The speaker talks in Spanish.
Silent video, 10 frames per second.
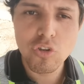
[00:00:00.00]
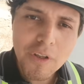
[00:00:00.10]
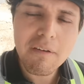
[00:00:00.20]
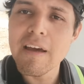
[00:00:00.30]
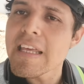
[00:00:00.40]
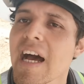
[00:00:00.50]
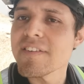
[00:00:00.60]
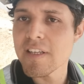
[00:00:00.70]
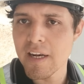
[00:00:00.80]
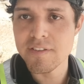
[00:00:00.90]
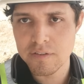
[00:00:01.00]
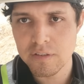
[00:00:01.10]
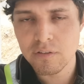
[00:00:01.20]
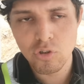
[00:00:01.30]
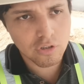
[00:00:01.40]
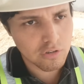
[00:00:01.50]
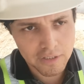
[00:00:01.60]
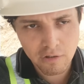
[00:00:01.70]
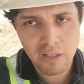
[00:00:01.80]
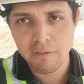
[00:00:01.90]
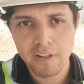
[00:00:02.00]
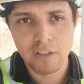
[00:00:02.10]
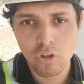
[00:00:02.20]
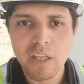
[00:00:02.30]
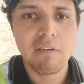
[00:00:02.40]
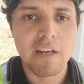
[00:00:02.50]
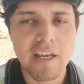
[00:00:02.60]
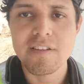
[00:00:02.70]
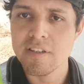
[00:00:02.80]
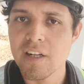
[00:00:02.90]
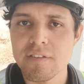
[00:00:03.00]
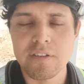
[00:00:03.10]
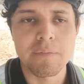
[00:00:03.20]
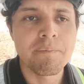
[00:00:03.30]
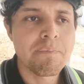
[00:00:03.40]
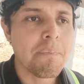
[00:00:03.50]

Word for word: Y no debería ser así, yo les digo la verdad, no debería ser así.